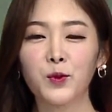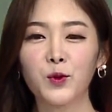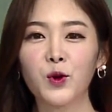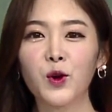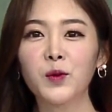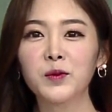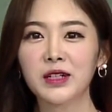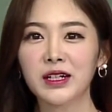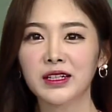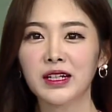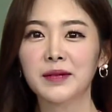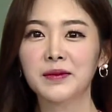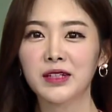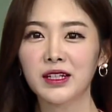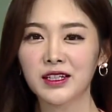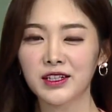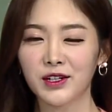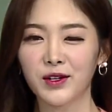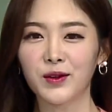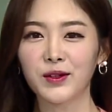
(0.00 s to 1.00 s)
보험 상담
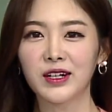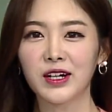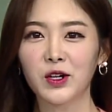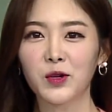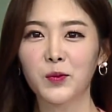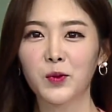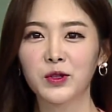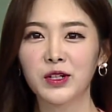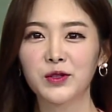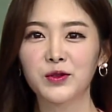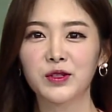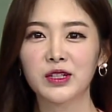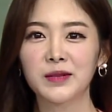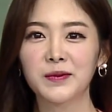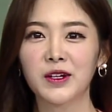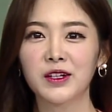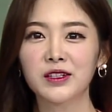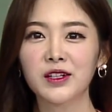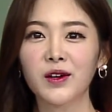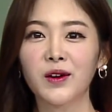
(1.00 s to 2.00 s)
신청이라고
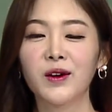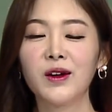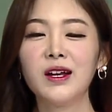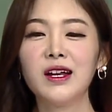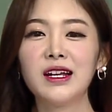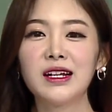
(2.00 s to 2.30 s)
보내주시면서